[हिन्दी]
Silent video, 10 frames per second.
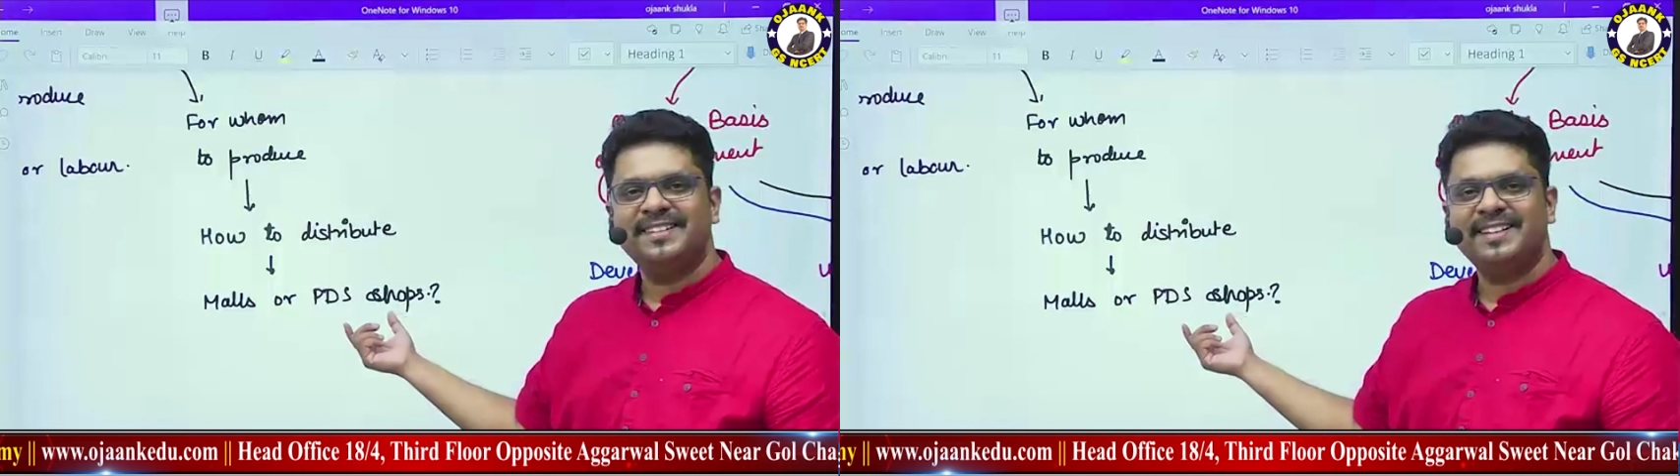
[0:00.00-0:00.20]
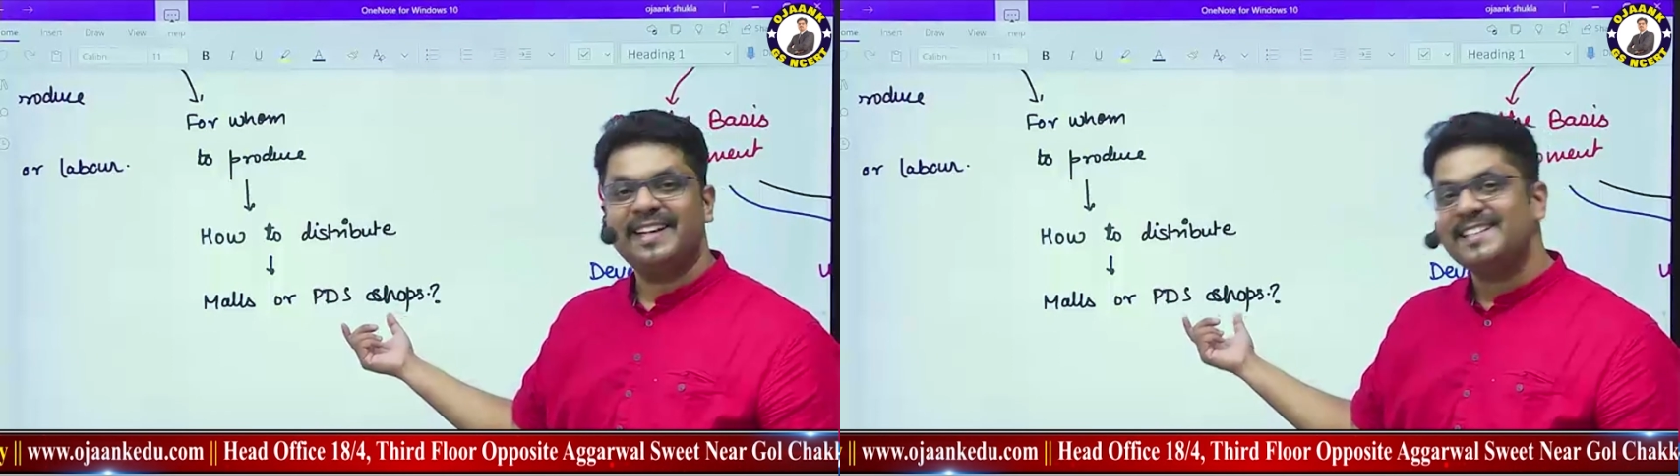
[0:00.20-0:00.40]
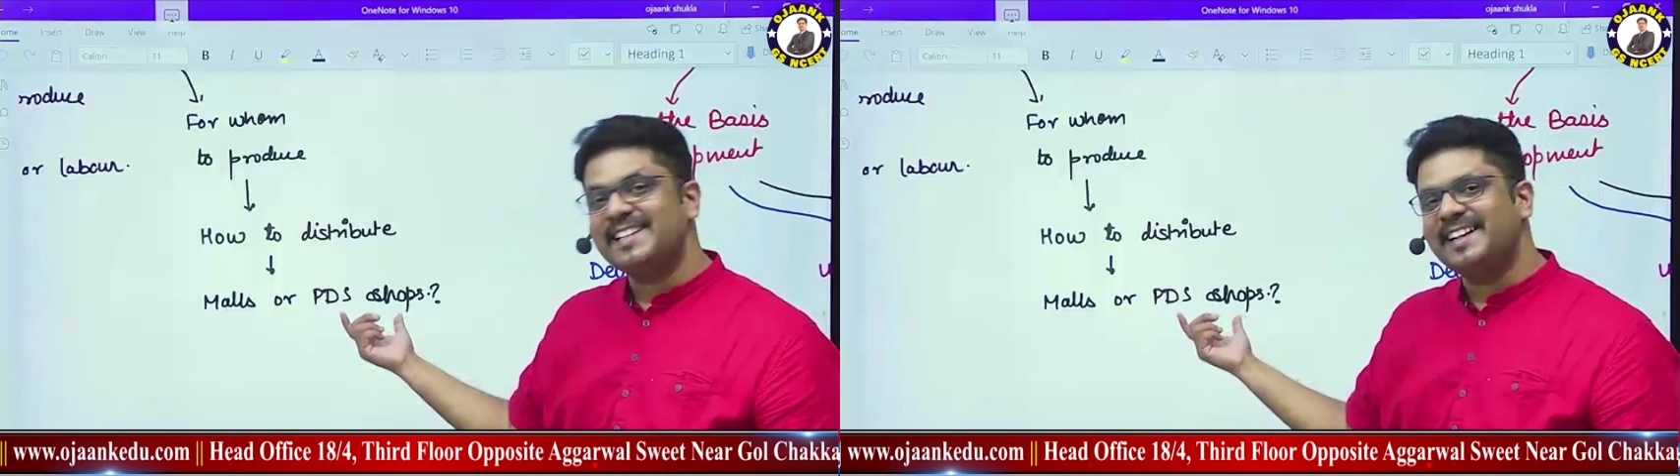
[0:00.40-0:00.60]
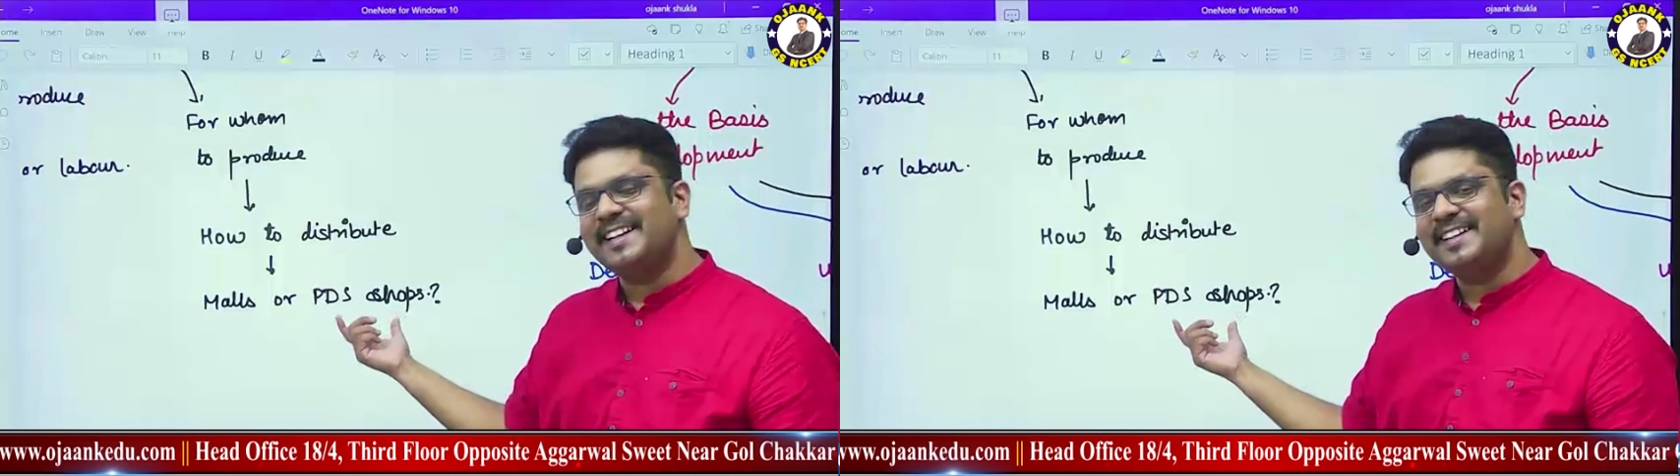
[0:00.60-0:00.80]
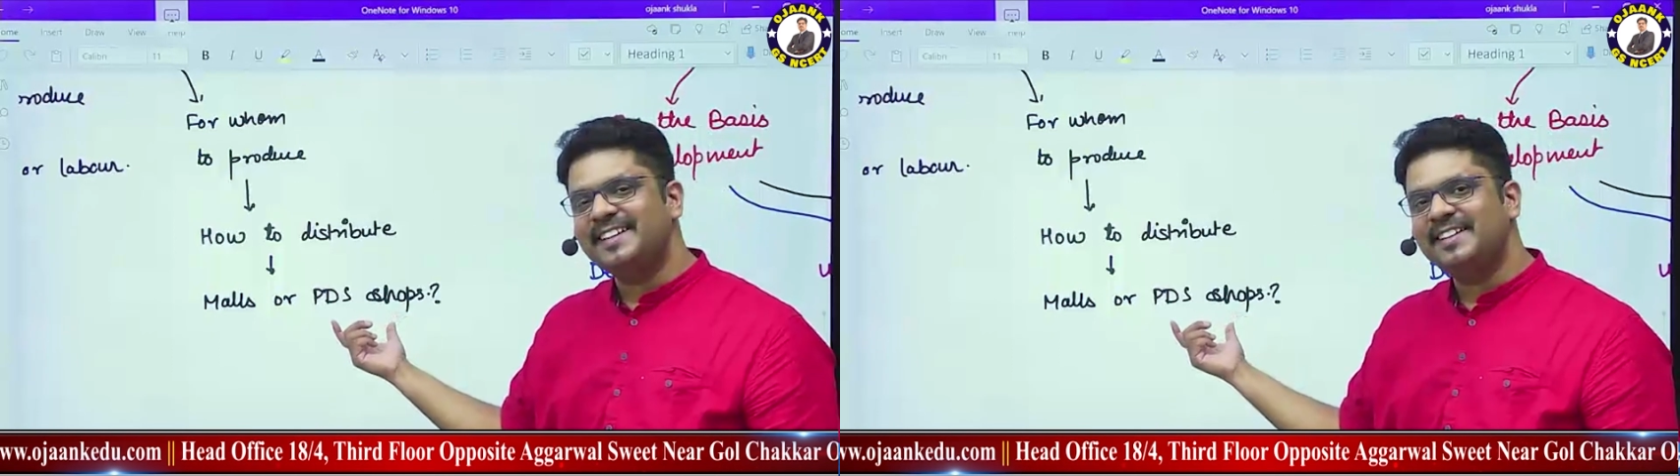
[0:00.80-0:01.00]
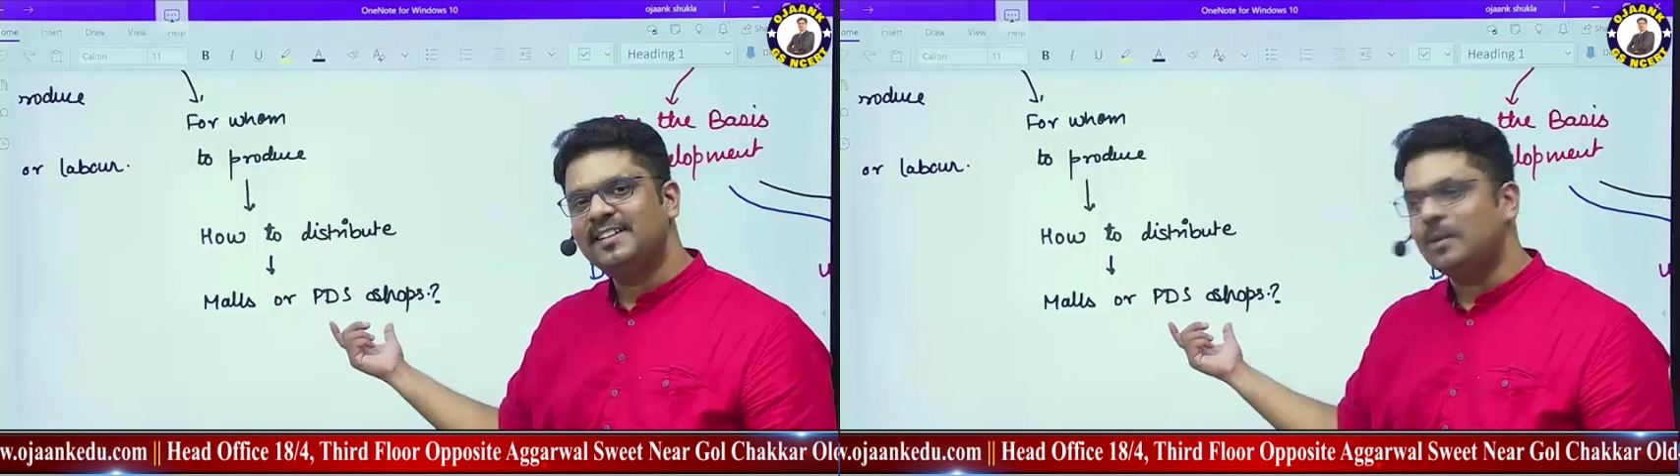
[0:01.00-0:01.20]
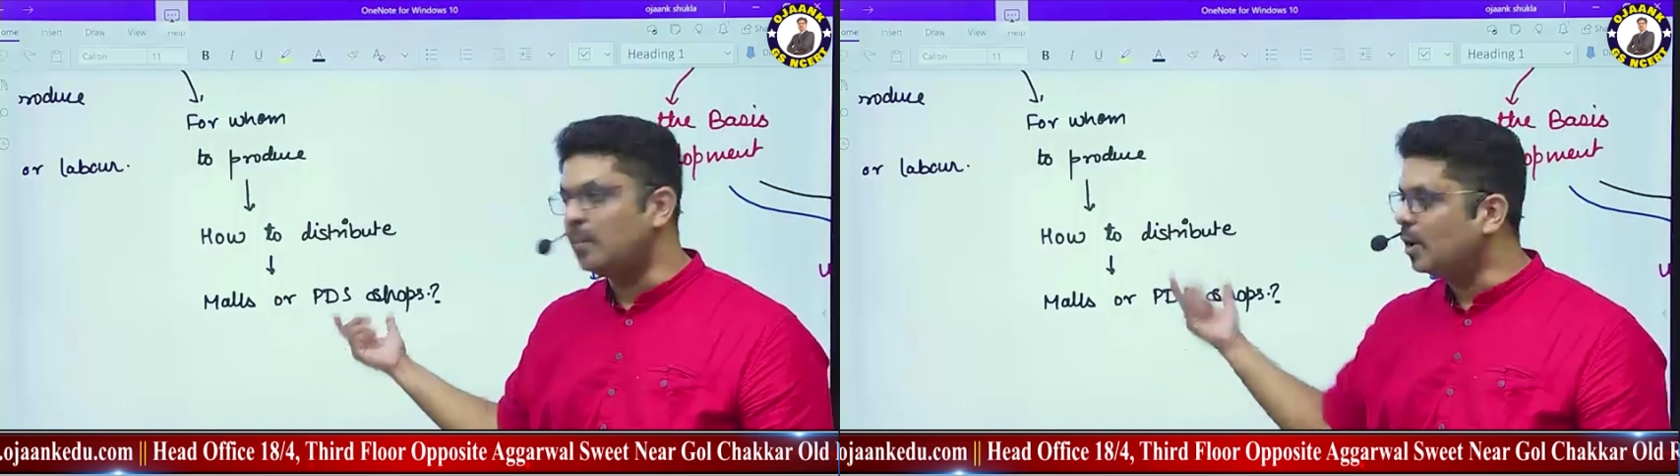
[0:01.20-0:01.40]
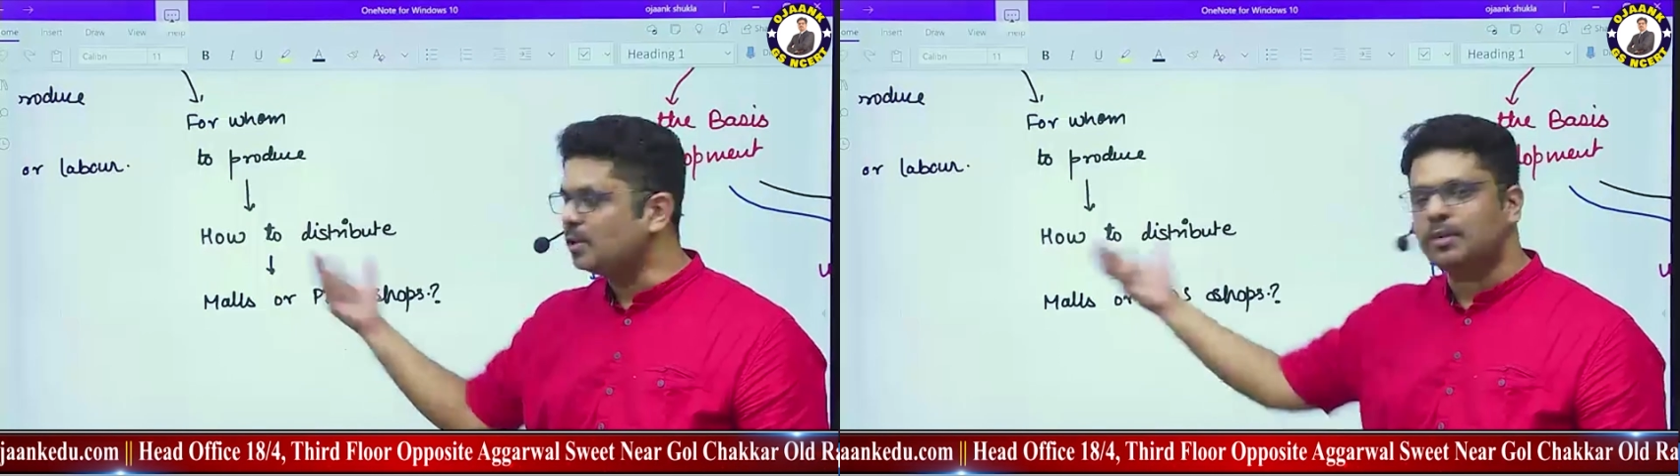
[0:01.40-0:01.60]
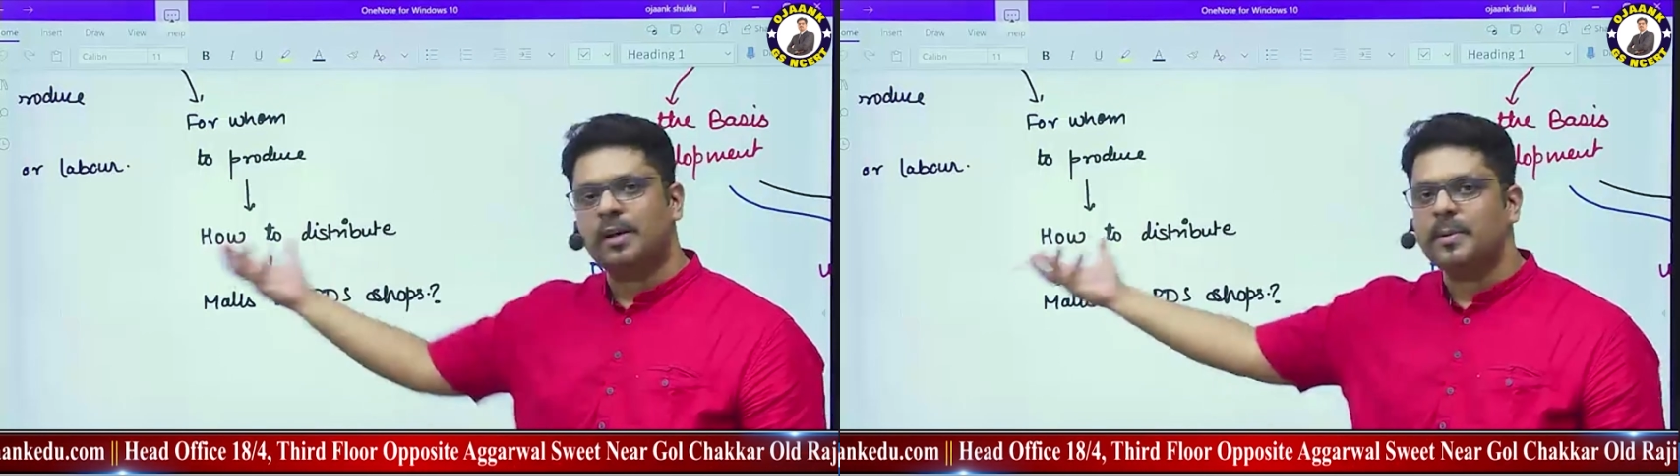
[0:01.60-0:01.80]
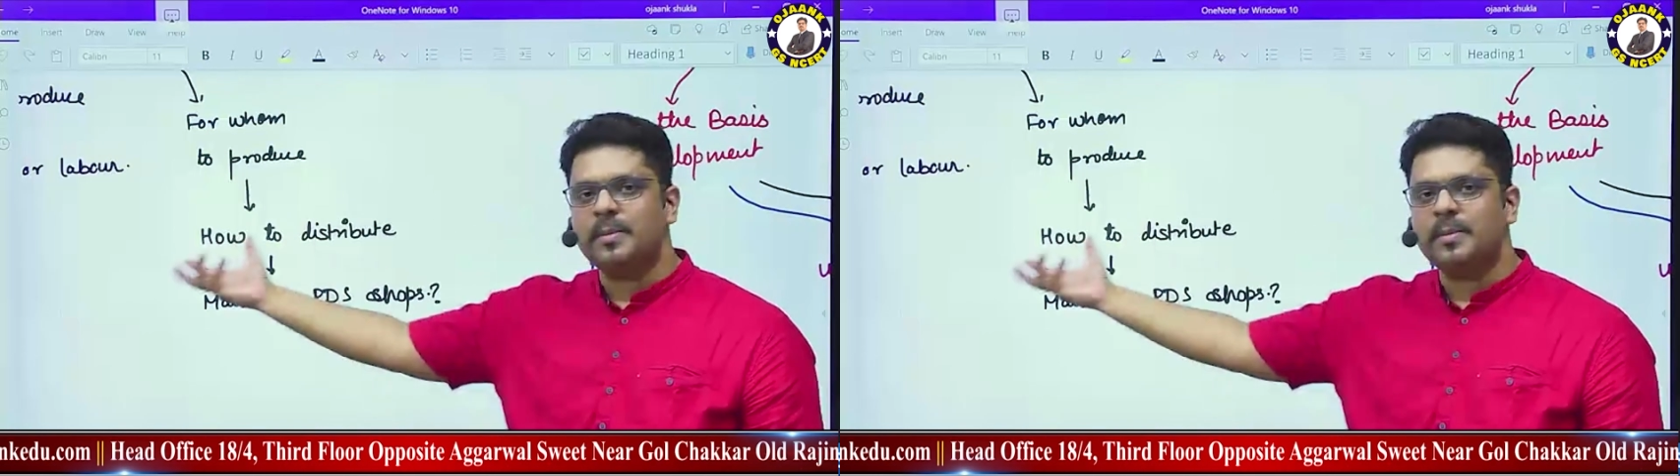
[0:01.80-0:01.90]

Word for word: कैसे करेंगे मॉल्स तो कभी